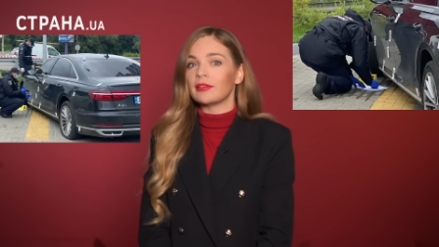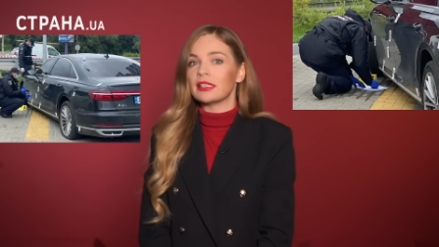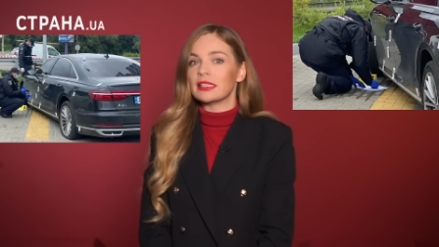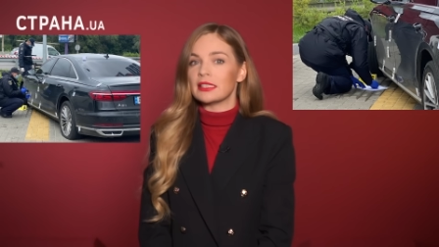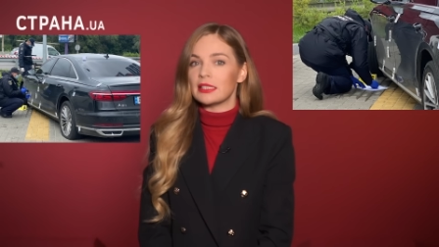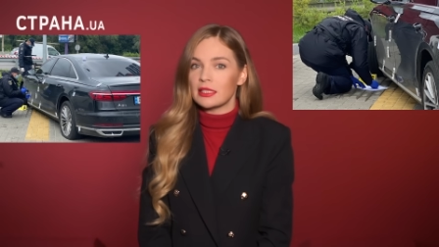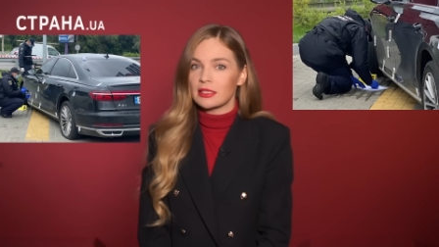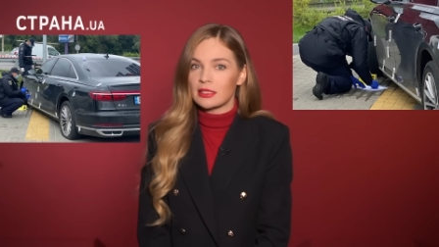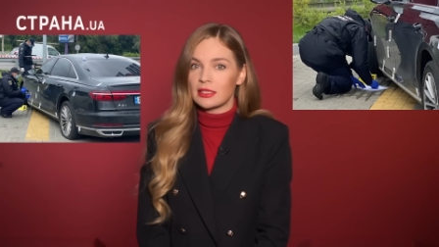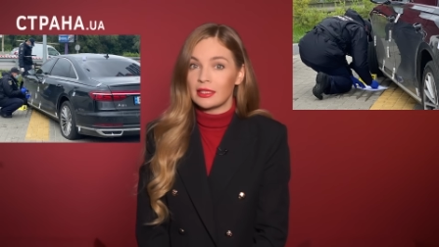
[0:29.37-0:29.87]

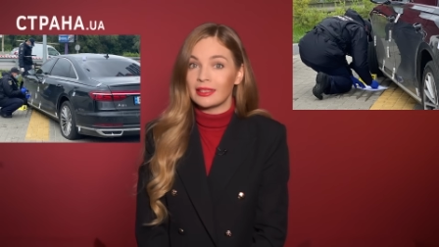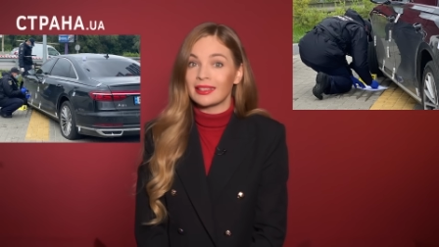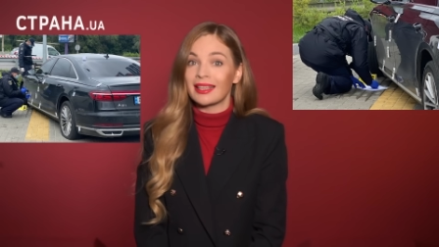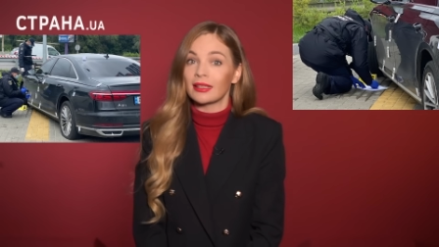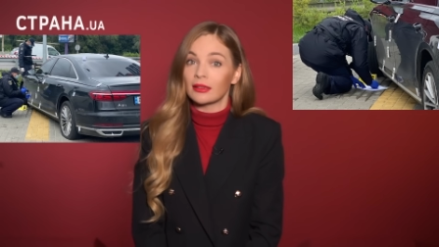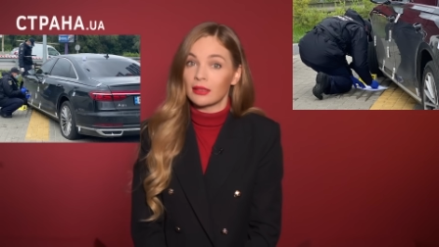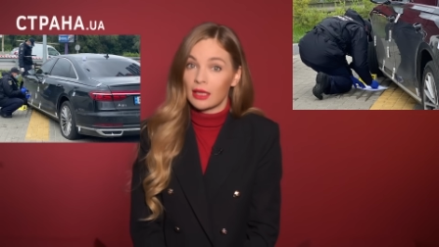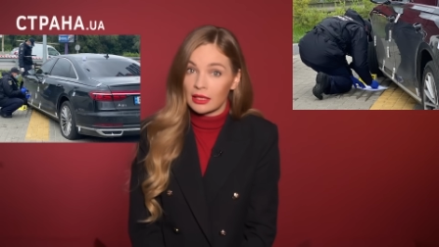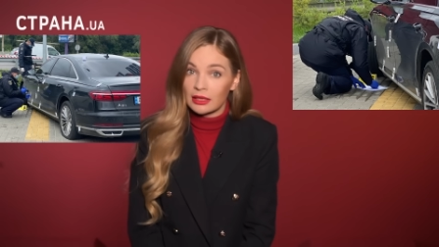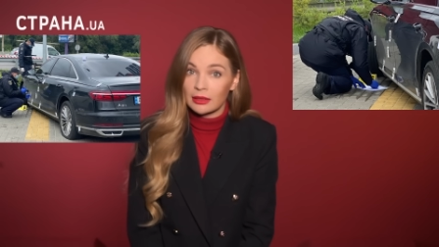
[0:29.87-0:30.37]
Водитель
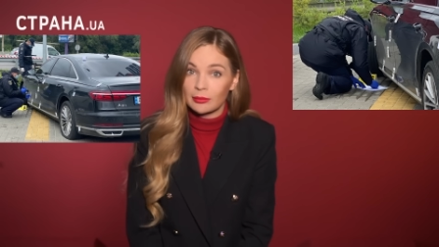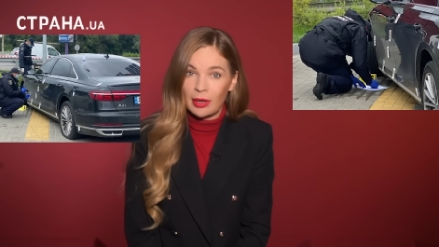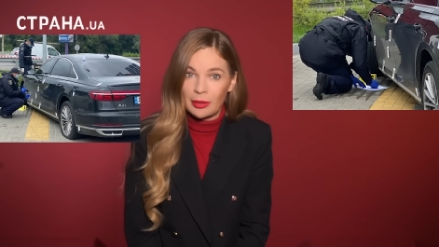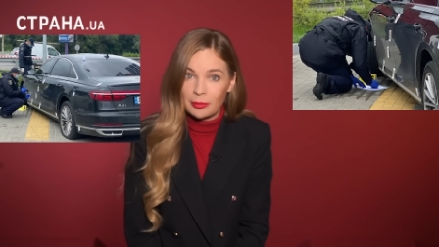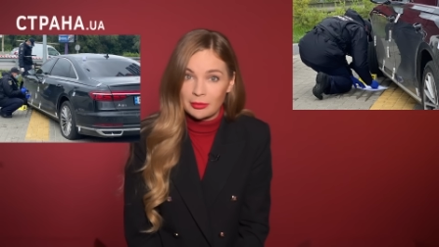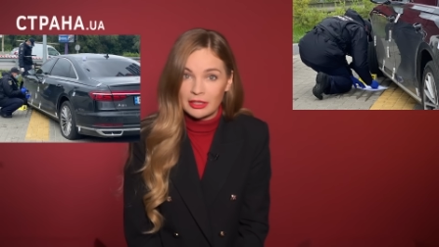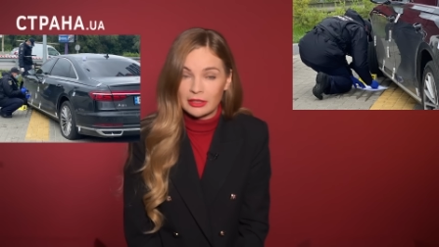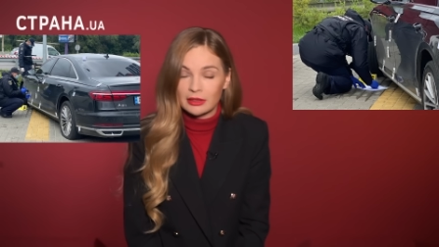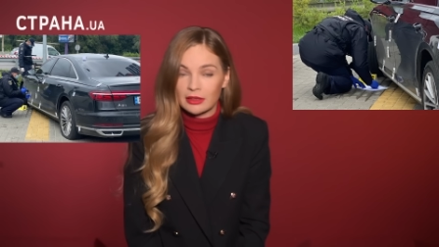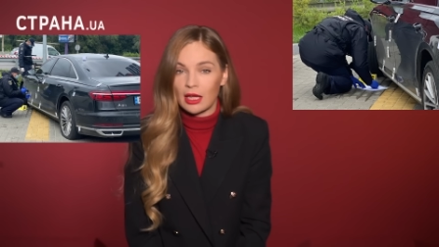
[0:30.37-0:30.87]
на данный
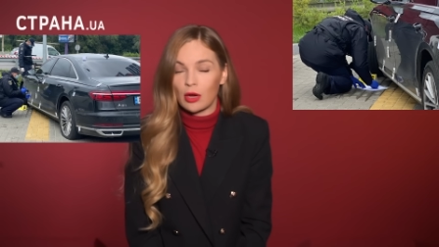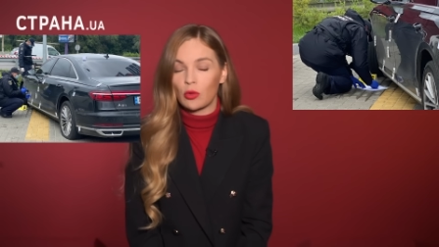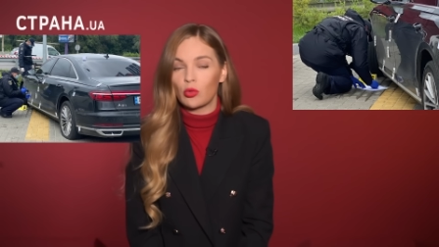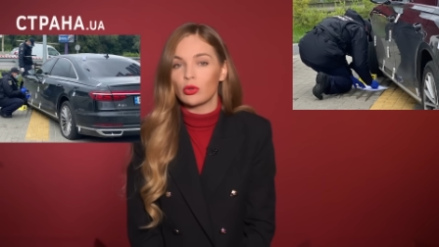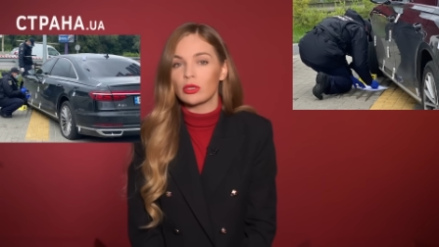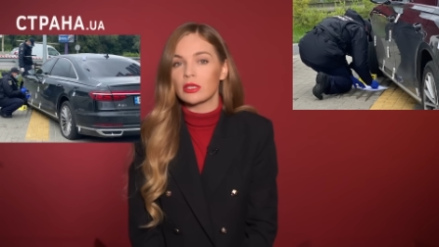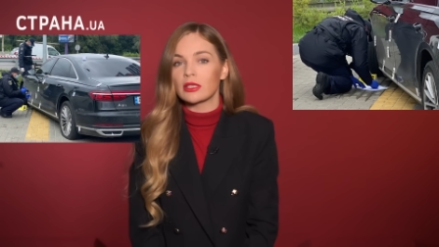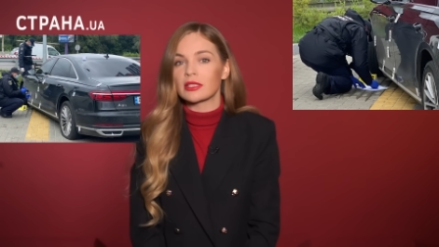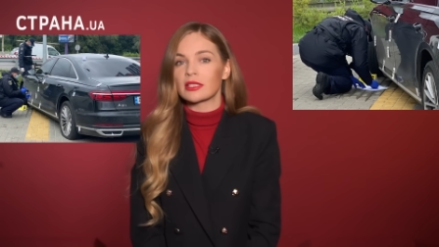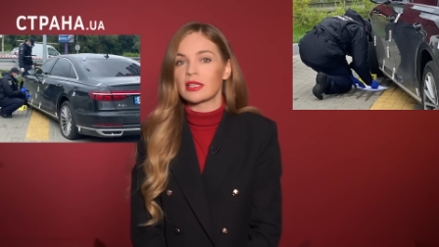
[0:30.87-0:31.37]
момент
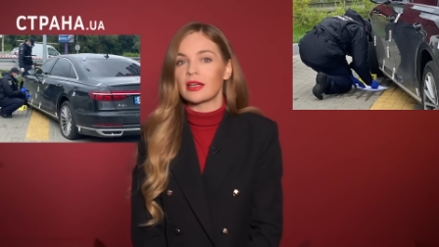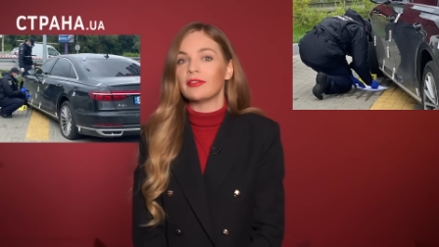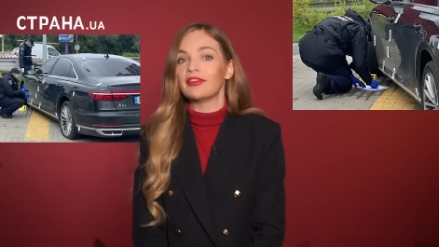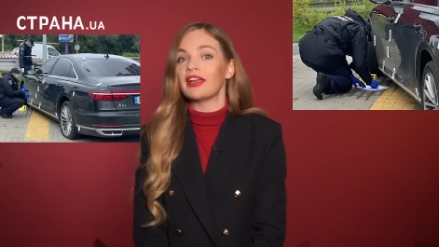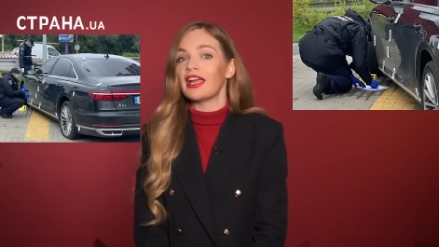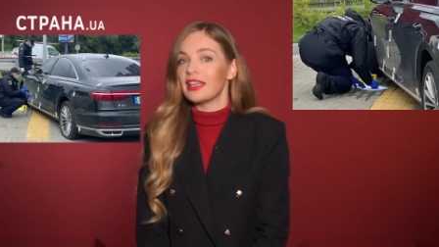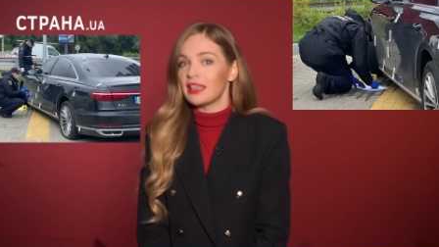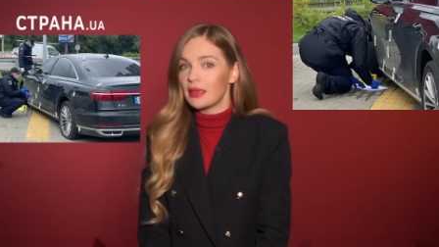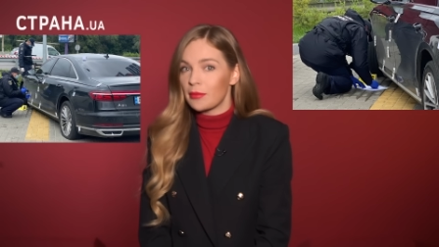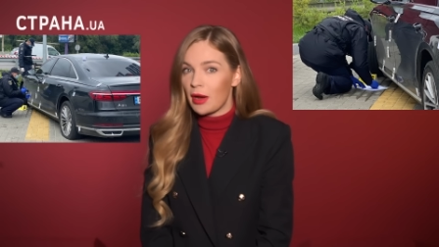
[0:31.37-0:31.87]
находится в
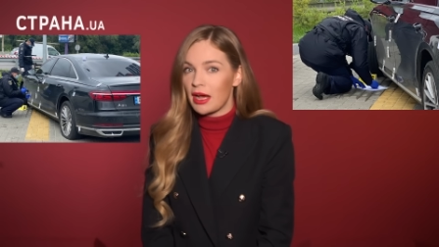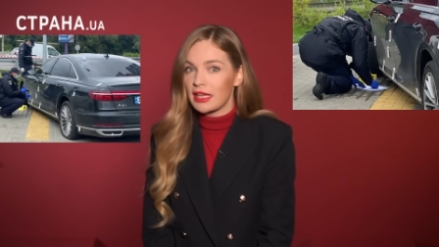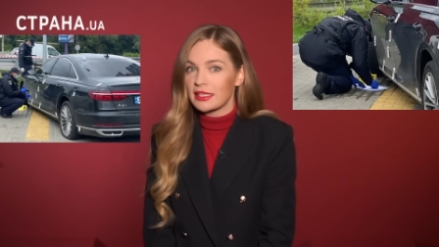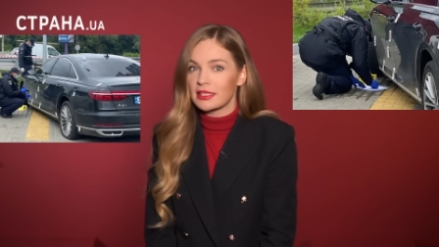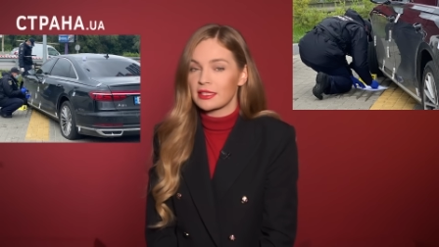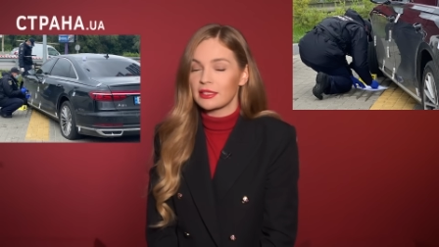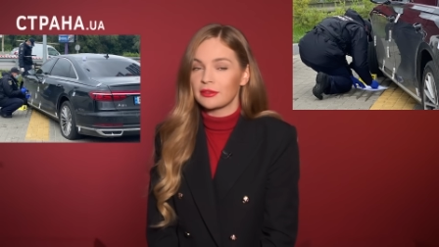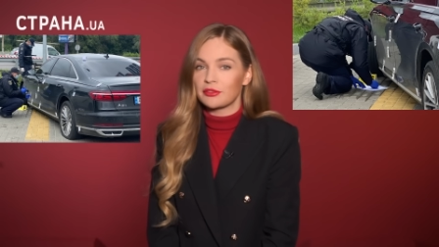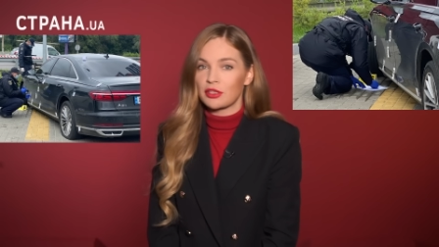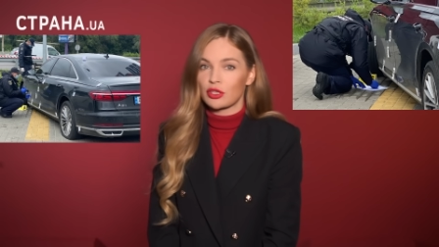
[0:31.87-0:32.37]

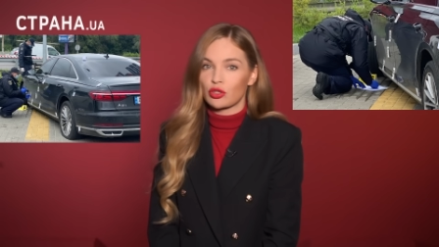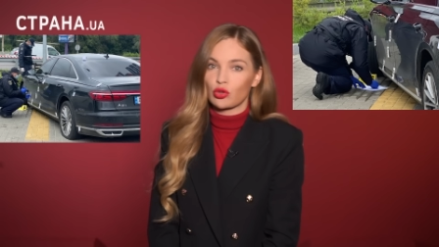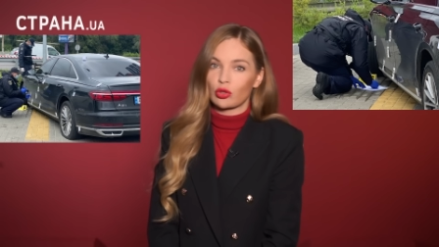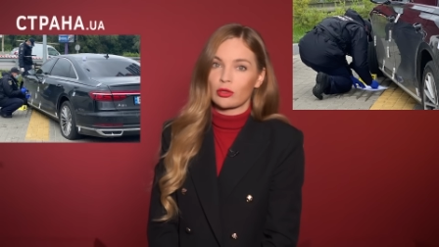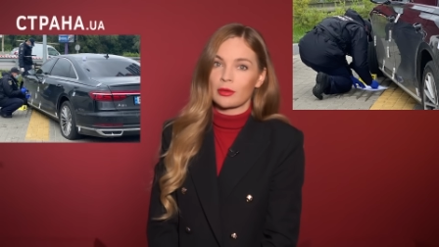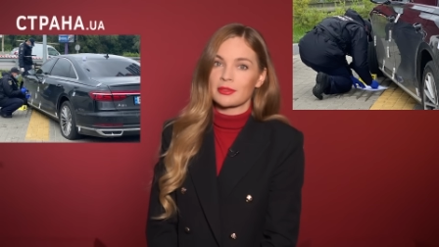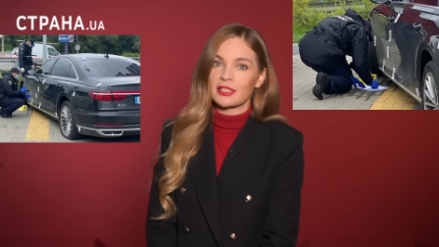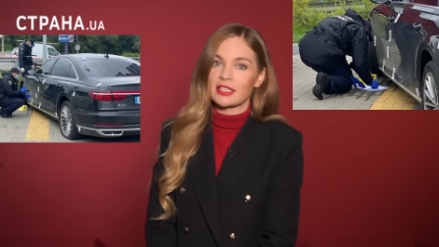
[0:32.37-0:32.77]
реанимации в тяжелом